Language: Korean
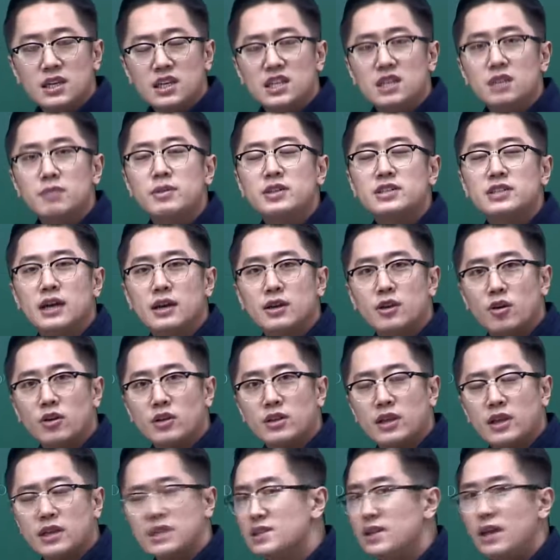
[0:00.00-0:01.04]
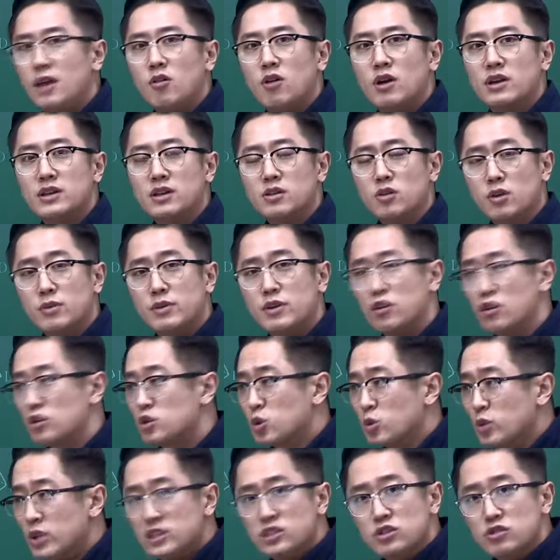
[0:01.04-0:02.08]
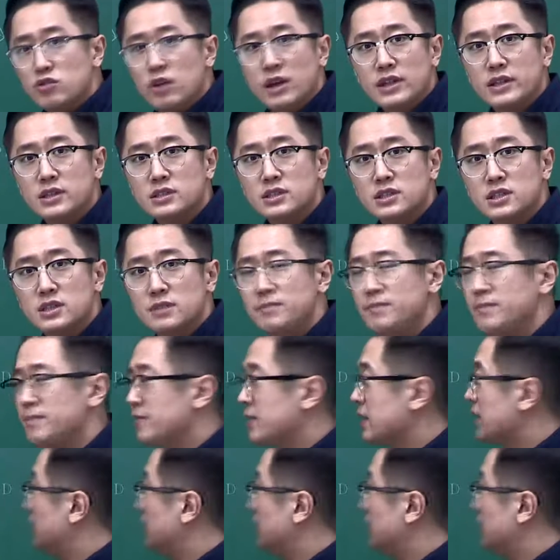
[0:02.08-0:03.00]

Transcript: 이등변 사각형인데 끝난 거 아니야? 넓이 가 존나 쉬운 거 아니야 지금?